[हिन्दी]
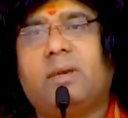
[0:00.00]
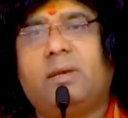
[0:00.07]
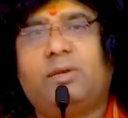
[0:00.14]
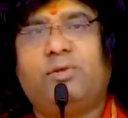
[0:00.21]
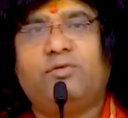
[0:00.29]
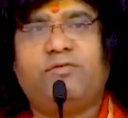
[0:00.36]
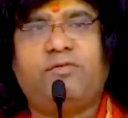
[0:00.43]

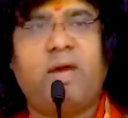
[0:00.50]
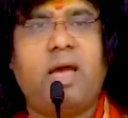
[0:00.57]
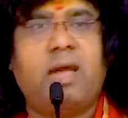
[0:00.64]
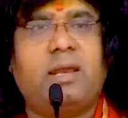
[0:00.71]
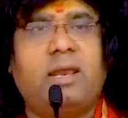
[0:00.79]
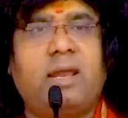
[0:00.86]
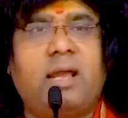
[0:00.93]

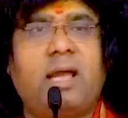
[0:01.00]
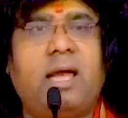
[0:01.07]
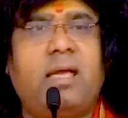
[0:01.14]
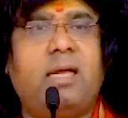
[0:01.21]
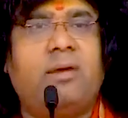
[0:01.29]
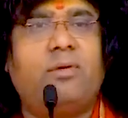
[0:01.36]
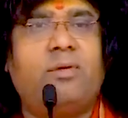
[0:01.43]
तूफान एक
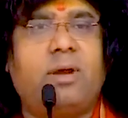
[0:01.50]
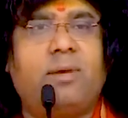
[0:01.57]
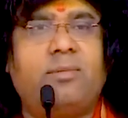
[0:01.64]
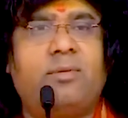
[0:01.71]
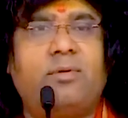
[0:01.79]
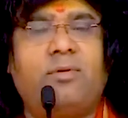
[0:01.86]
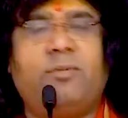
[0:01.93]
आया होगा
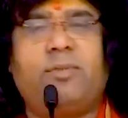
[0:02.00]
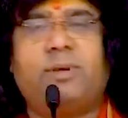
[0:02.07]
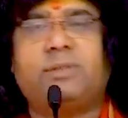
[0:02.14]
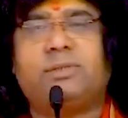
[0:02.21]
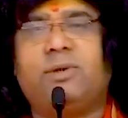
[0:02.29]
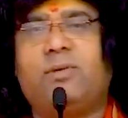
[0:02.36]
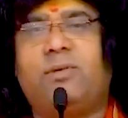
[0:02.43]
वो
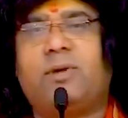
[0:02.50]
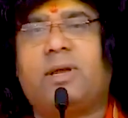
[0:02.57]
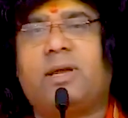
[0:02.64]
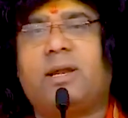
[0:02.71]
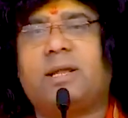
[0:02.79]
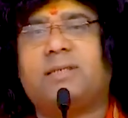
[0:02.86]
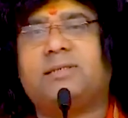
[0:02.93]
ऊपर से उड़
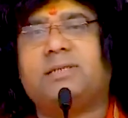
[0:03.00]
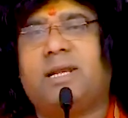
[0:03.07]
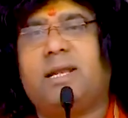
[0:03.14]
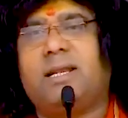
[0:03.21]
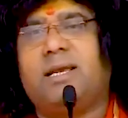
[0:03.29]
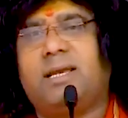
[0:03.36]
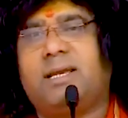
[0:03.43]
करके
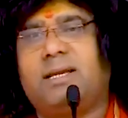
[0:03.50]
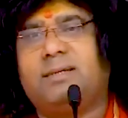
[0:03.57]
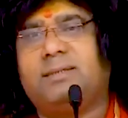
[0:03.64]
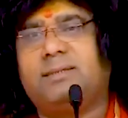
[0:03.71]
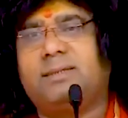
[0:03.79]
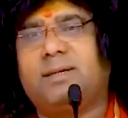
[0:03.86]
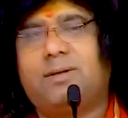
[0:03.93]
चला जाएगा
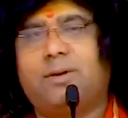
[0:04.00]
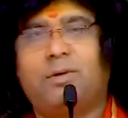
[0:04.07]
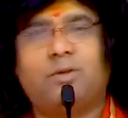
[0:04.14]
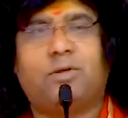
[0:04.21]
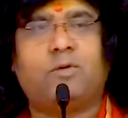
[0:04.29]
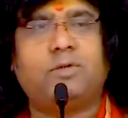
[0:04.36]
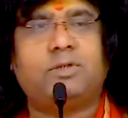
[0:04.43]

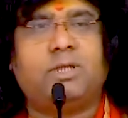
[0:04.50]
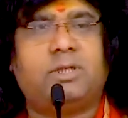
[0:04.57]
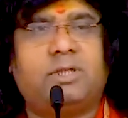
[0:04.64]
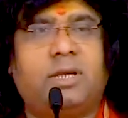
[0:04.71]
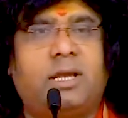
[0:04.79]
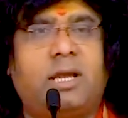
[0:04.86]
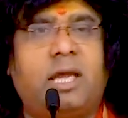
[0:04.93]
क्रोध को
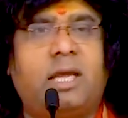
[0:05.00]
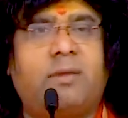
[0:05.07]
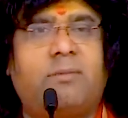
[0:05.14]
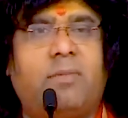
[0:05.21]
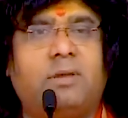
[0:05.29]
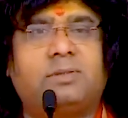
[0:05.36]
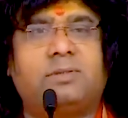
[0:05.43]
जीतने का
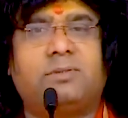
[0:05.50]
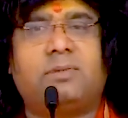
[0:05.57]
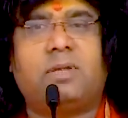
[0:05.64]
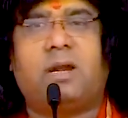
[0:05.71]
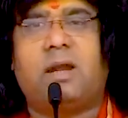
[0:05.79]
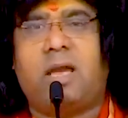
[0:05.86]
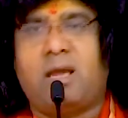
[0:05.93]
एक बहुत
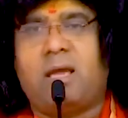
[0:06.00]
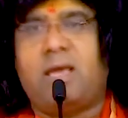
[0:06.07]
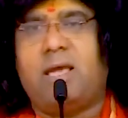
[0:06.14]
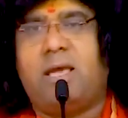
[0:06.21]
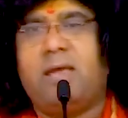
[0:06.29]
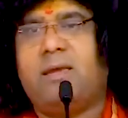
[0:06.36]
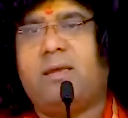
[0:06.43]
सुंदर ढंग
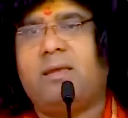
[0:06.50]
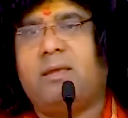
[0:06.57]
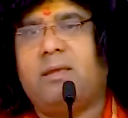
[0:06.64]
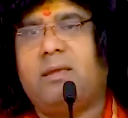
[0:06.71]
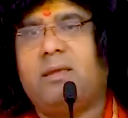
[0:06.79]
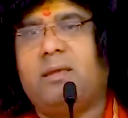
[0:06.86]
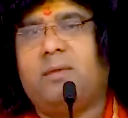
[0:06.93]
है
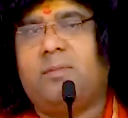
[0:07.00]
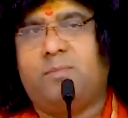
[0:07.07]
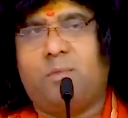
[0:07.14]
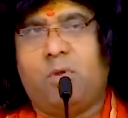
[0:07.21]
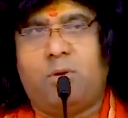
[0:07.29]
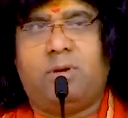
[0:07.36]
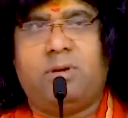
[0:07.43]

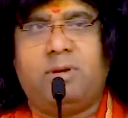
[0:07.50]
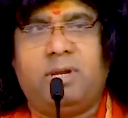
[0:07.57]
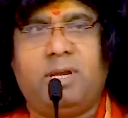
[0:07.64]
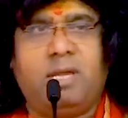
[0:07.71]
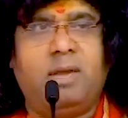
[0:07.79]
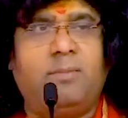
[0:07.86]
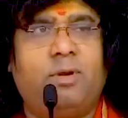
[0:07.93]
मौन
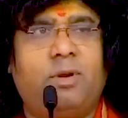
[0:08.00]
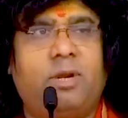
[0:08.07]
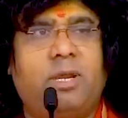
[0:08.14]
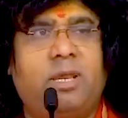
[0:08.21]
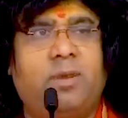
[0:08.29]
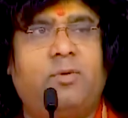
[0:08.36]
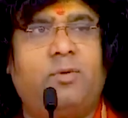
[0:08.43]
यम और
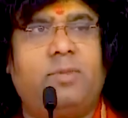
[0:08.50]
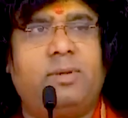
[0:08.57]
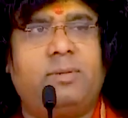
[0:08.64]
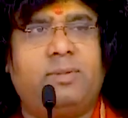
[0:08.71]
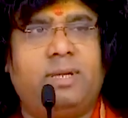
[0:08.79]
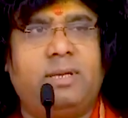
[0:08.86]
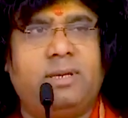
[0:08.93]
नियमों
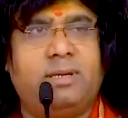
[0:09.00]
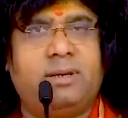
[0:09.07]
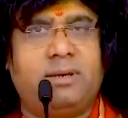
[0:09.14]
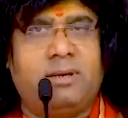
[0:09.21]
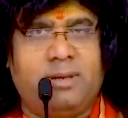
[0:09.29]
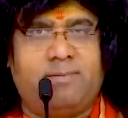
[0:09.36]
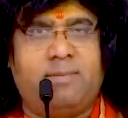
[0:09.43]
में भी
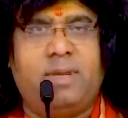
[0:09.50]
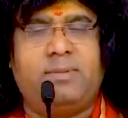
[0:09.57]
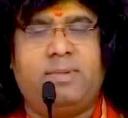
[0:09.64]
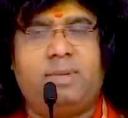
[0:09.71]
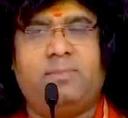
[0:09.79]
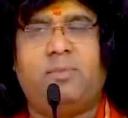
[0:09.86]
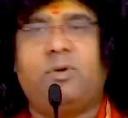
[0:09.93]
नियम में
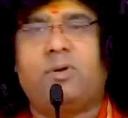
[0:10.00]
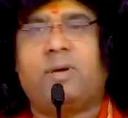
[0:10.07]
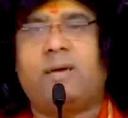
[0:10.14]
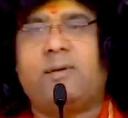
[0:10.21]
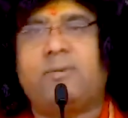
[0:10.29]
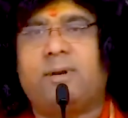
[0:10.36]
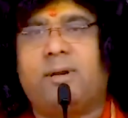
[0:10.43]
भी मौन
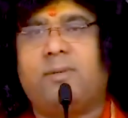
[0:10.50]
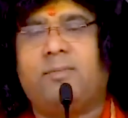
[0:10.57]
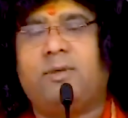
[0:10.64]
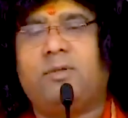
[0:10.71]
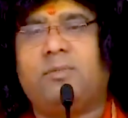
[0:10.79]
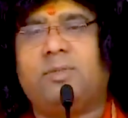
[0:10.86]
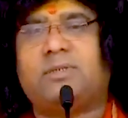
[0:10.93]
का वर्णन
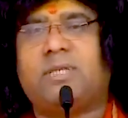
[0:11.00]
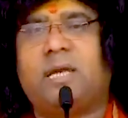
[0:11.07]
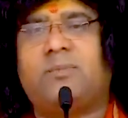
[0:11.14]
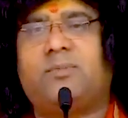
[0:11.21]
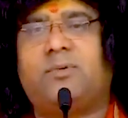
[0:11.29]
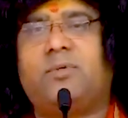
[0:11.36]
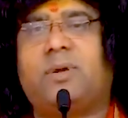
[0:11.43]
बहुत
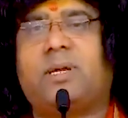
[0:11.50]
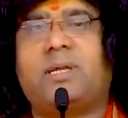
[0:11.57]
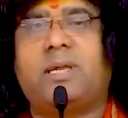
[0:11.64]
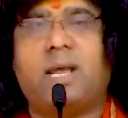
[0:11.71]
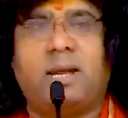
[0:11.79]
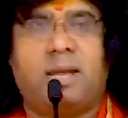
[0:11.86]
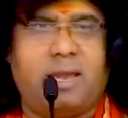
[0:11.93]
विस्तार पूर्वक
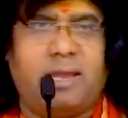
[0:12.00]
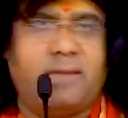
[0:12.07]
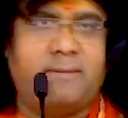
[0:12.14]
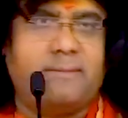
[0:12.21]
किया गया है